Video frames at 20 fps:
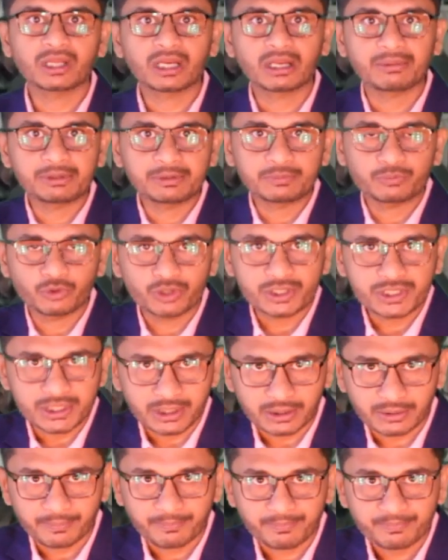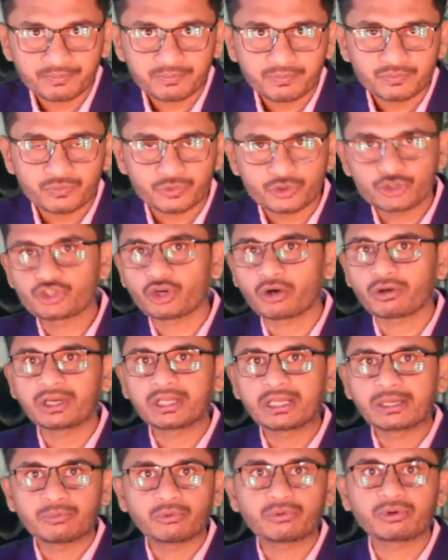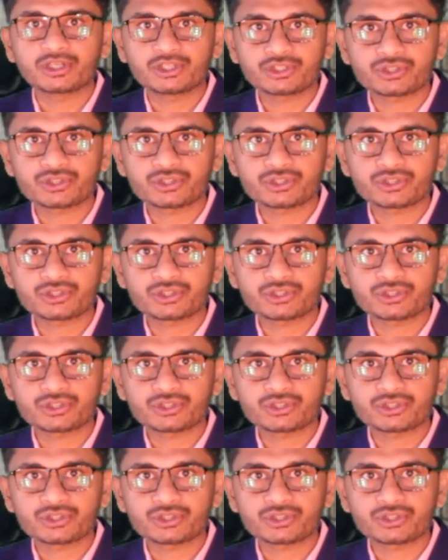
আলমিন বলেছেন জলে এবং